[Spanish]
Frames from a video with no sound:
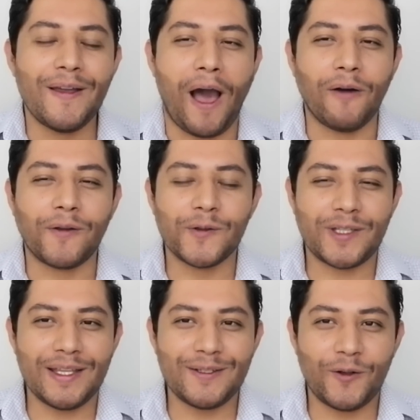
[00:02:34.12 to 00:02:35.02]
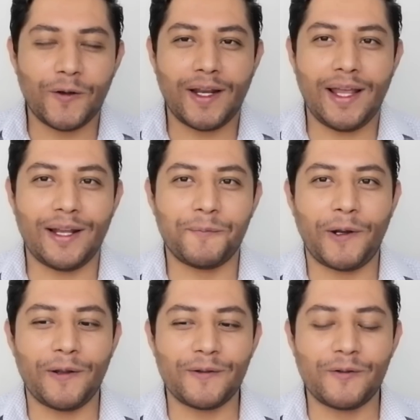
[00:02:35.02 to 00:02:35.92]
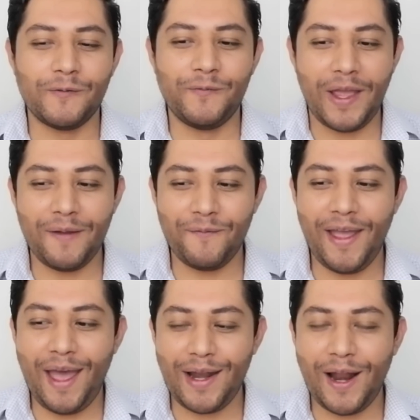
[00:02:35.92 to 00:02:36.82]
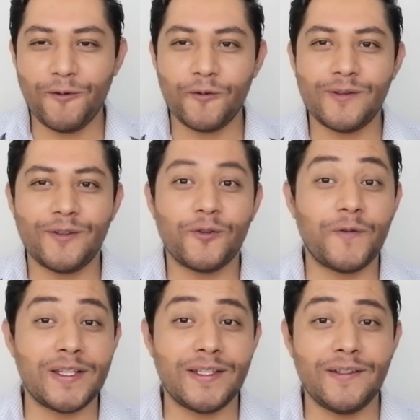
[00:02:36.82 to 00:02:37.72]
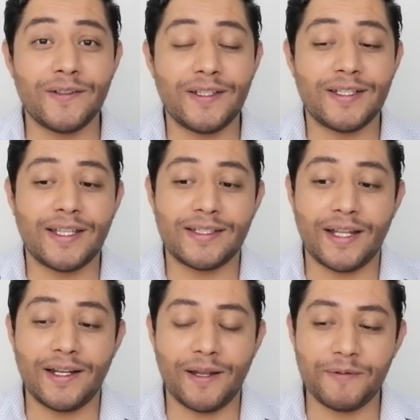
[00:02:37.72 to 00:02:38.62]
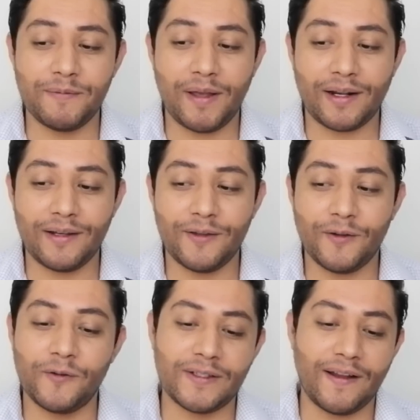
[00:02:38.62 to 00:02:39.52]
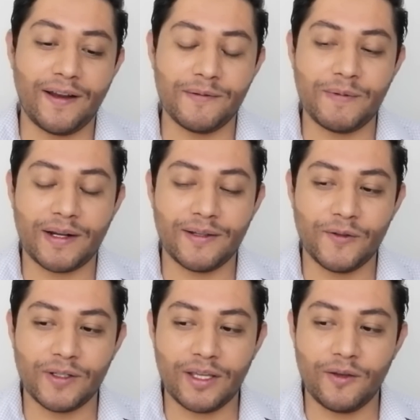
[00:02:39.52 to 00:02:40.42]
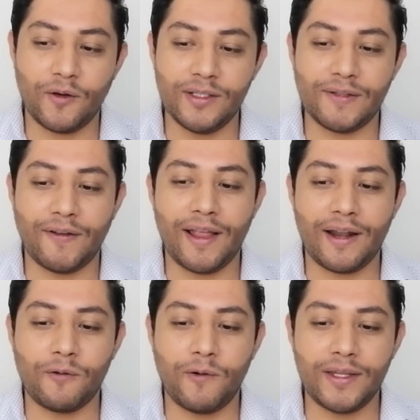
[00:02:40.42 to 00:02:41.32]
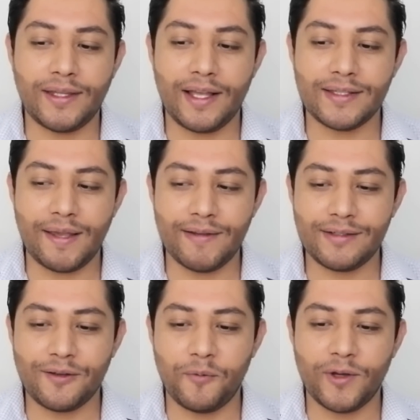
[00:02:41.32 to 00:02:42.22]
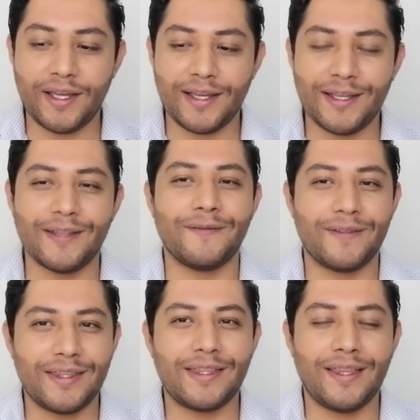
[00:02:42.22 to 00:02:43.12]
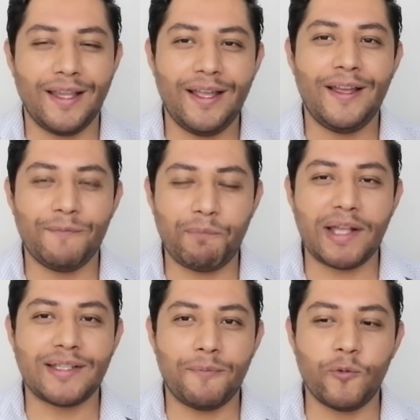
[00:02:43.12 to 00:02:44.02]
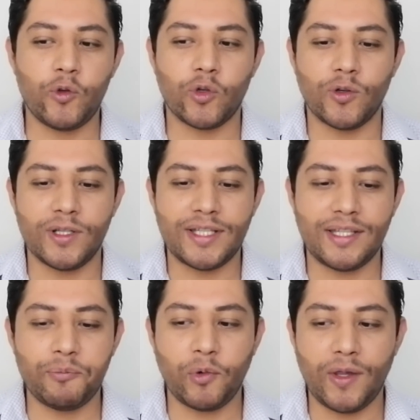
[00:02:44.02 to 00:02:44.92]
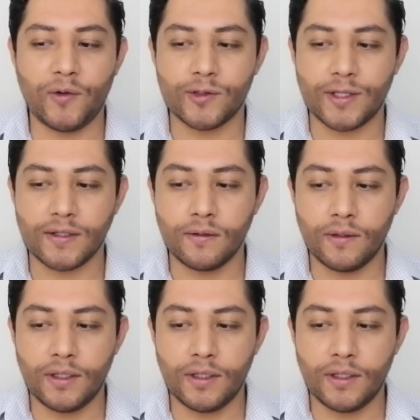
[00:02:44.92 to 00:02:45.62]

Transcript: Aunque ustedes no lo crean, vean algunos de sus vecinos si es que están en la misma religión o están en la misma religión que yo y se van a dar cuenta, sabes, como que pasa mucho este tipo de cosas, ¿no?